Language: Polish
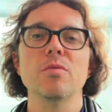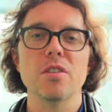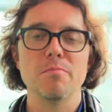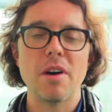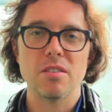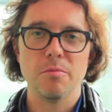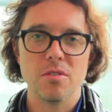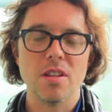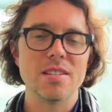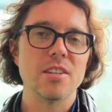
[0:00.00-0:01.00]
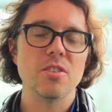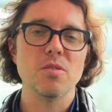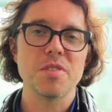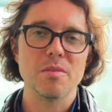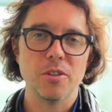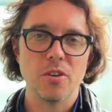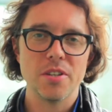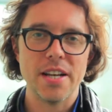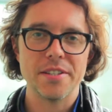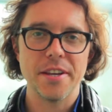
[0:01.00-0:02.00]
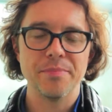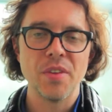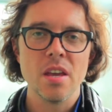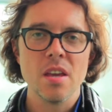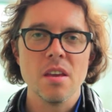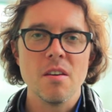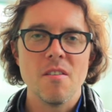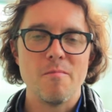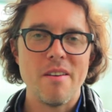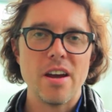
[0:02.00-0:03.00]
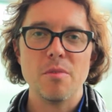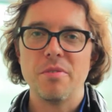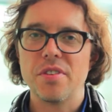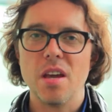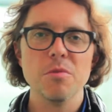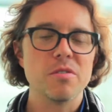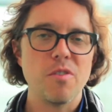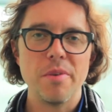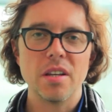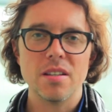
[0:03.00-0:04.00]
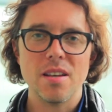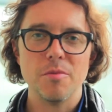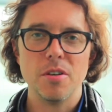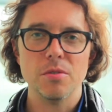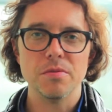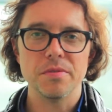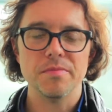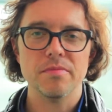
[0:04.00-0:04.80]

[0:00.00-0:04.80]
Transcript: również bardzo mocno naznaczonym przez motoryzację. W Bawarii powstaje mnóstwo pięknych samochodów.